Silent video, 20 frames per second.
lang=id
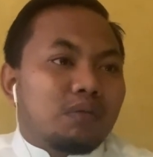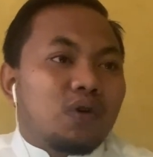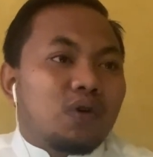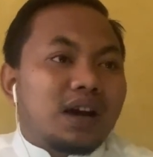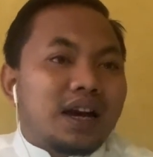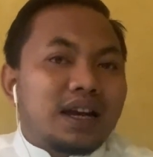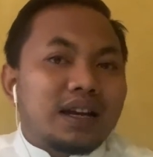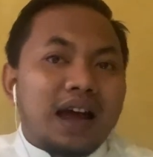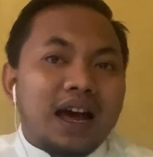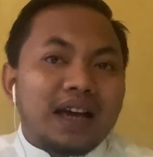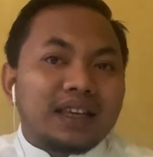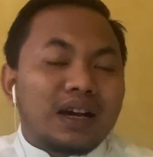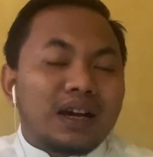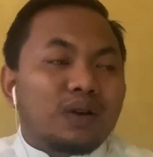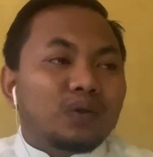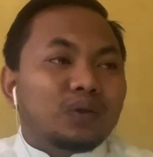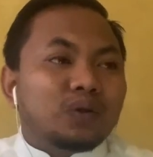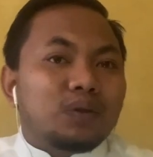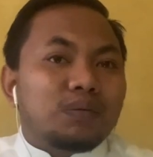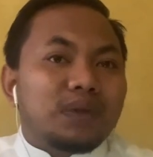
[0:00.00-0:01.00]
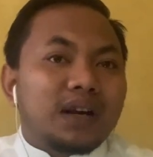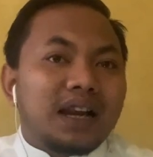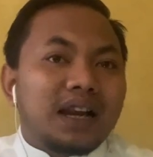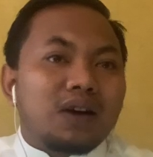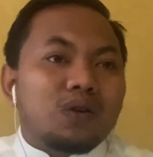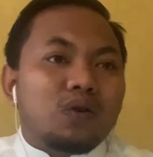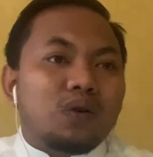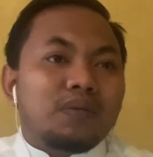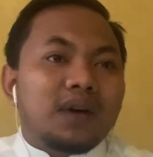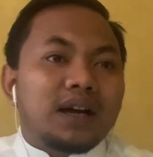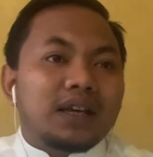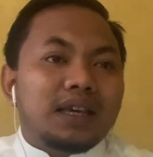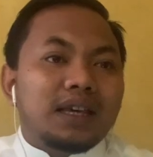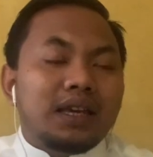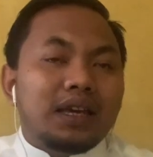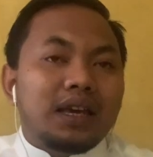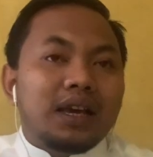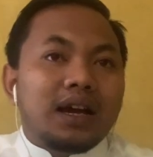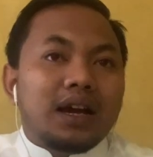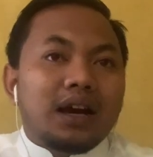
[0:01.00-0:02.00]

Bukan hanya untuk berlaku bagi